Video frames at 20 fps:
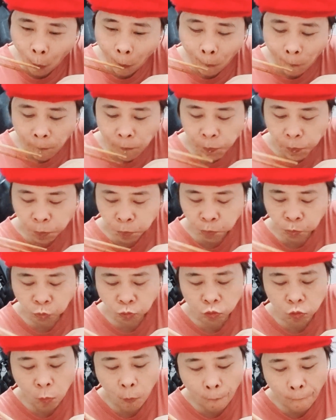đồng thời
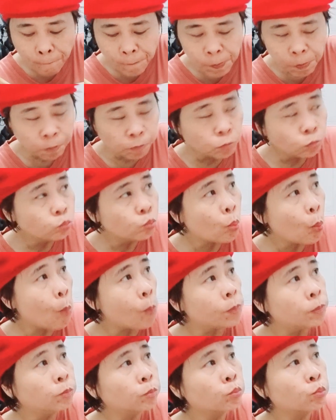báo cáo ngay với
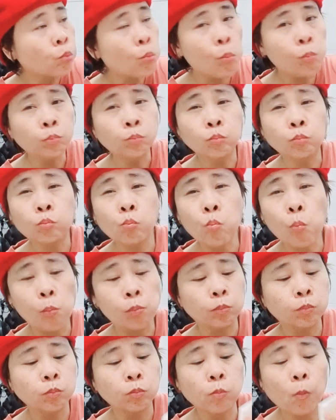Bộ Ngoại giao và
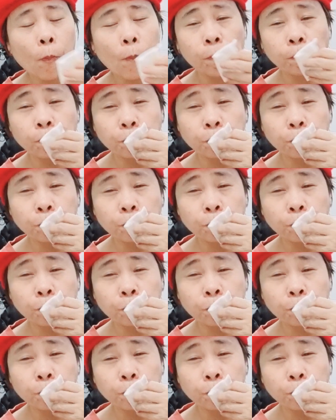thông báo